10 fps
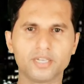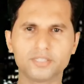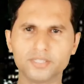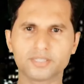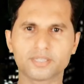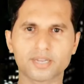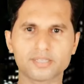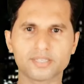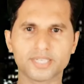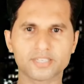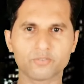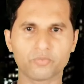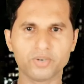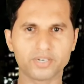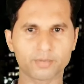अच्छी तरह से जैसे वो
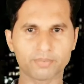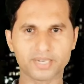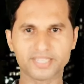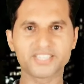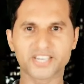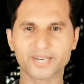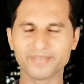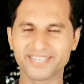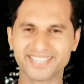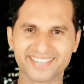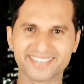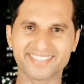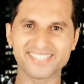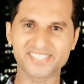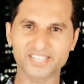फ़िल्टर पानी की छानबीन नहीं
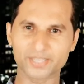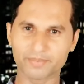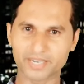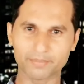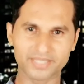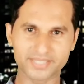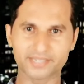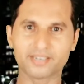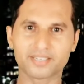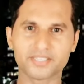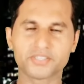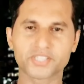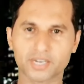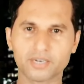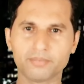करता इस तरह से मैंने अपने चैनल की
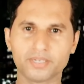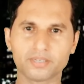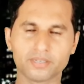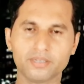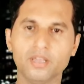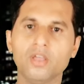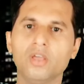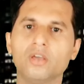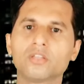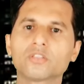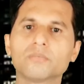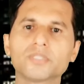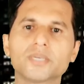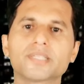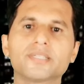छानबीन की तो
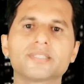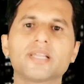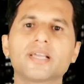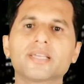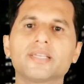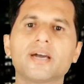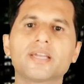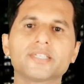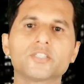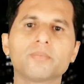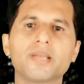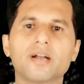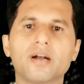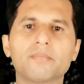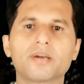मुझे पता चला कि यार ये जो मैं
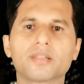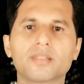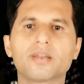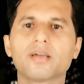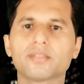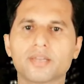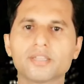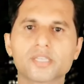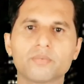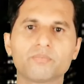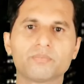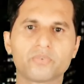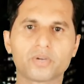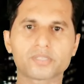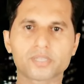काम करता रहा था ना सब
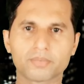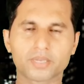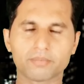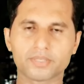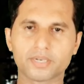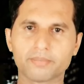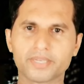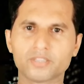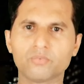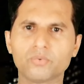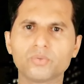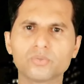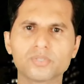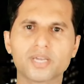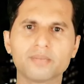फॉर सब के बदले में तो वो तो
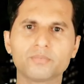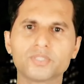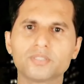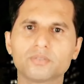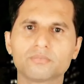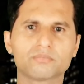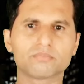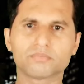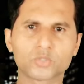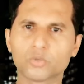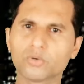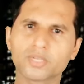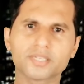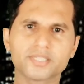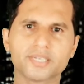सारे मुझे छोड़
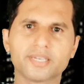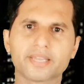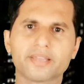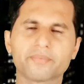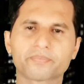कर चले गए